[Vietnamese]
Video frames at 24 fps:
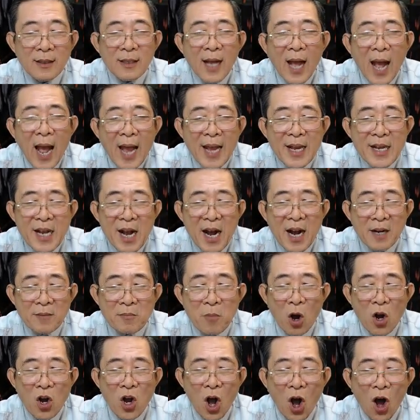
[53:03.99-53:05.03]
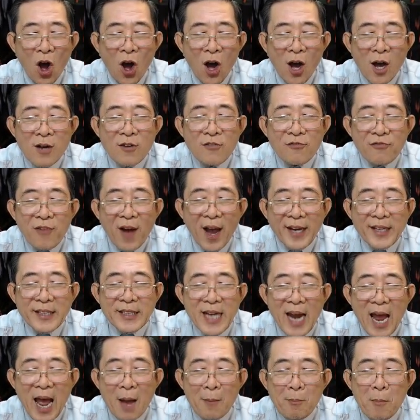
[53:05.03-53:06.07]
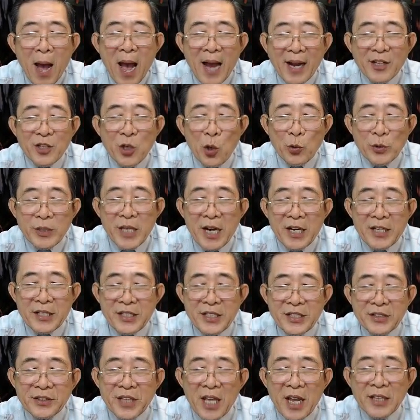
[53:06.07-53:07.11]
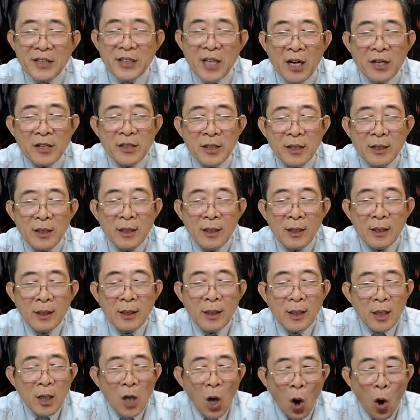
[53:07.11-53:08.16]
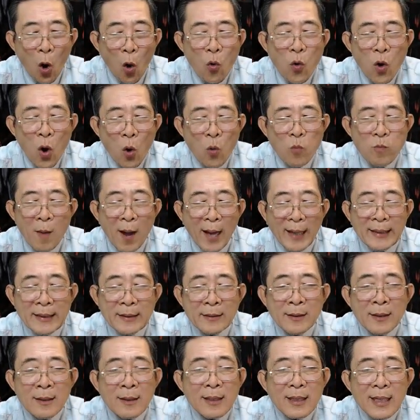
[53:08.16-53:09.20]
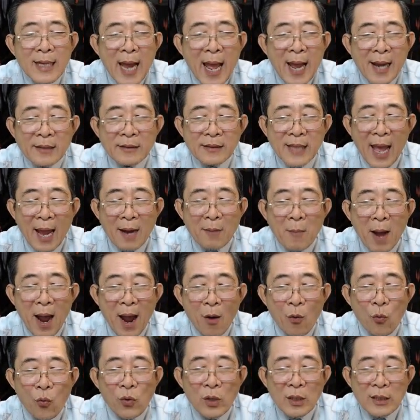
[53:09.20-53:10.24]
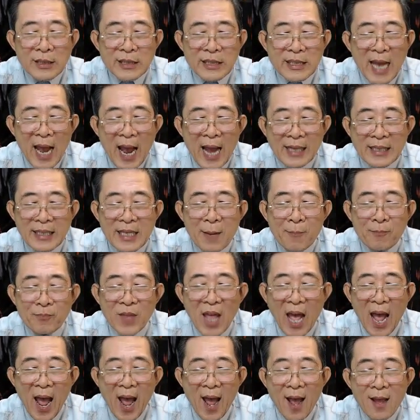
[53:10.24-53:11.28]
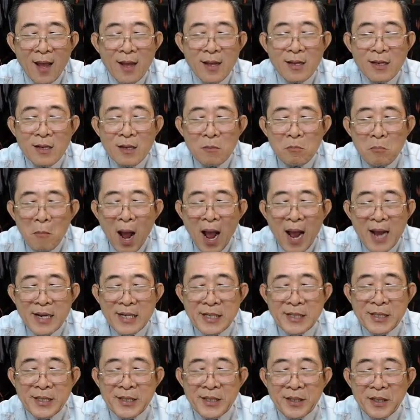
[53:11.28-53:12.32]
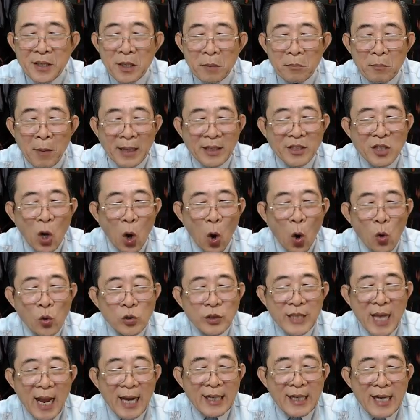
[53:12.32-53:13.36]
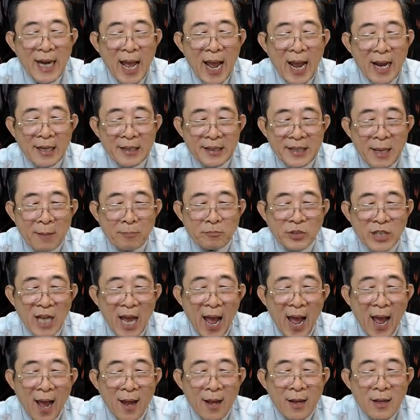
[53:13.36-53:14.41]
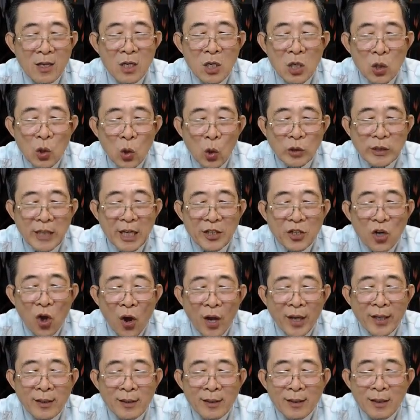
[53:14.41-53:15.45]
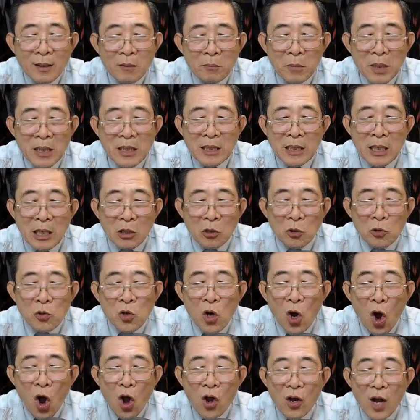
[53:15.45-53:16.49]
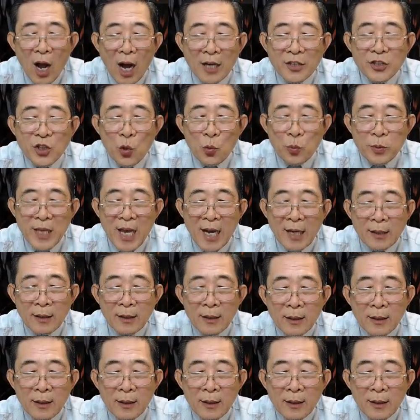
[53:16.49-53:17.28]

Ai ngờ bọn họ phái ra ba cái đồ chơi như thế tới. Hổ hung mảnh, lan tàn bạo, xà dâm tà, ba người mảnh hổ xài lan dâm xà, có thể nói mình hữu khó ở chung nhất.